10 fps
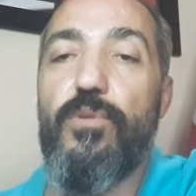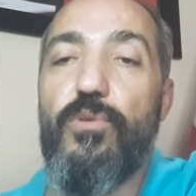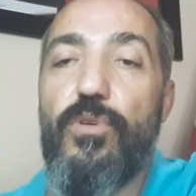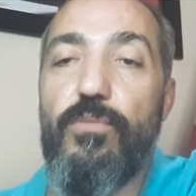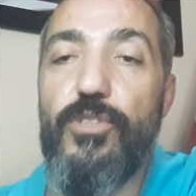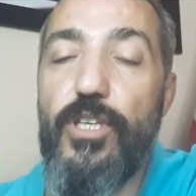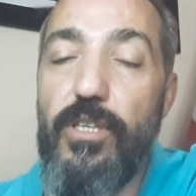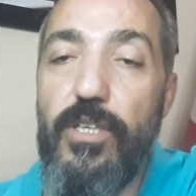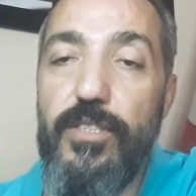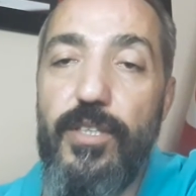programı
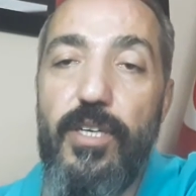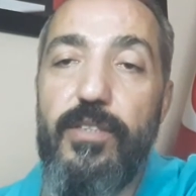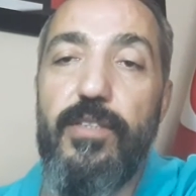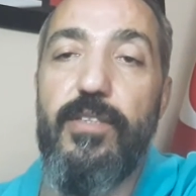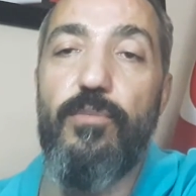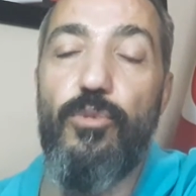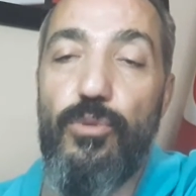Çalar Saat'te de